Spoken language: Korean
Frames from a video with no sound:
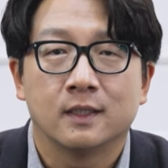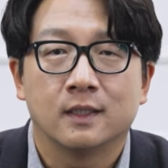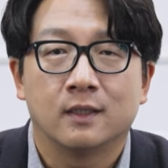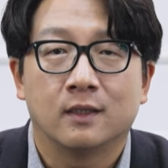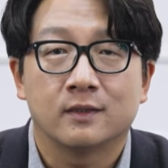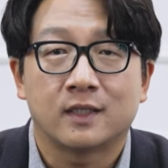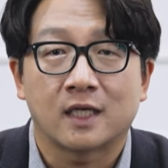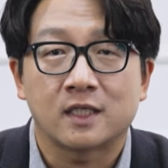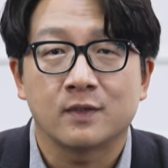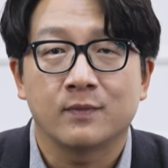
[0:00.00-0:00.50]

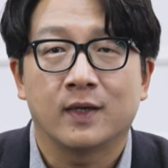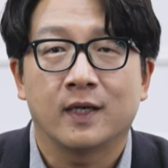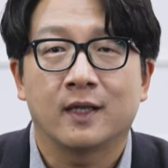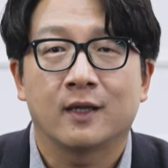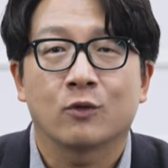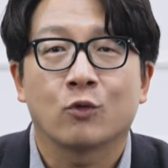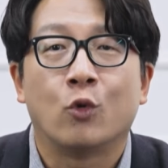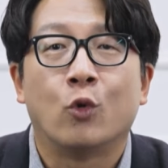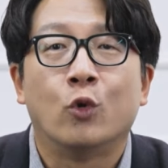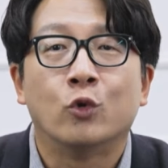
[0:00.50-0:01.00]
어, 다시
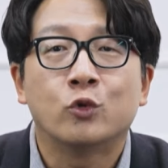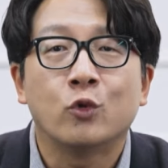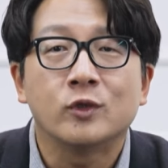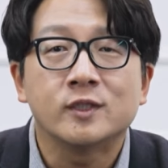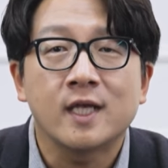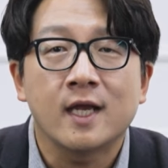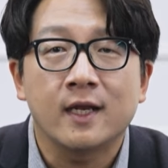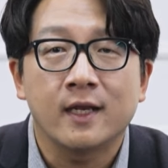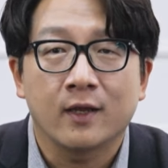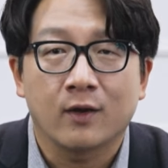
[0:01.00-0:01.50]
말해 고도
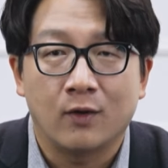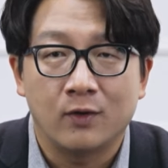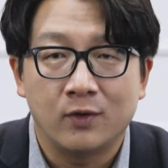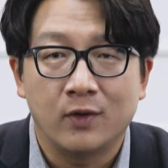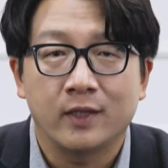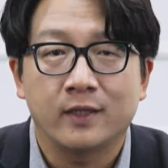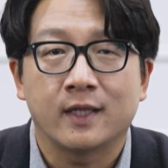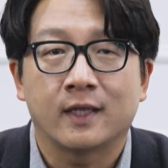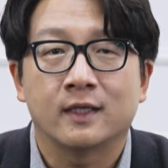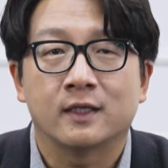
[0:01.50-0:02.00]
제한에
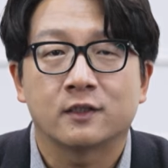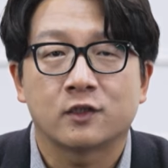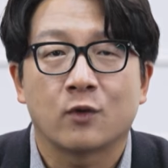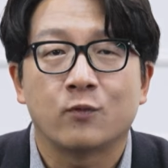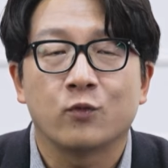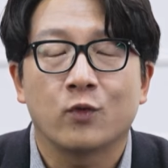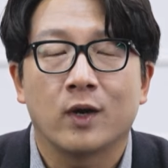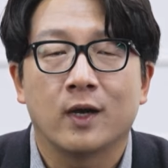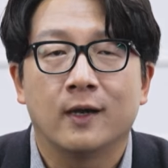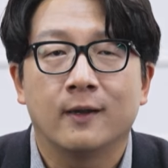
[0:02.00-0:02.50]
걸려 있다는
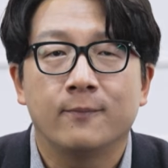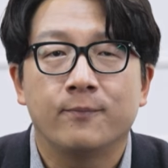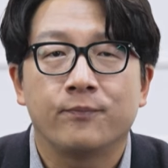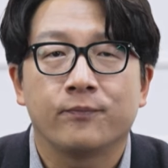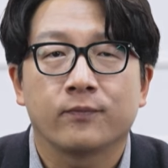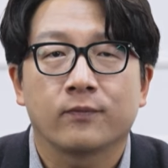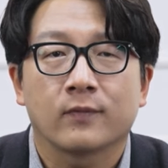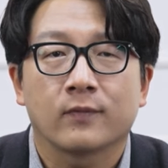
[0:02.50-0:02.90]
점과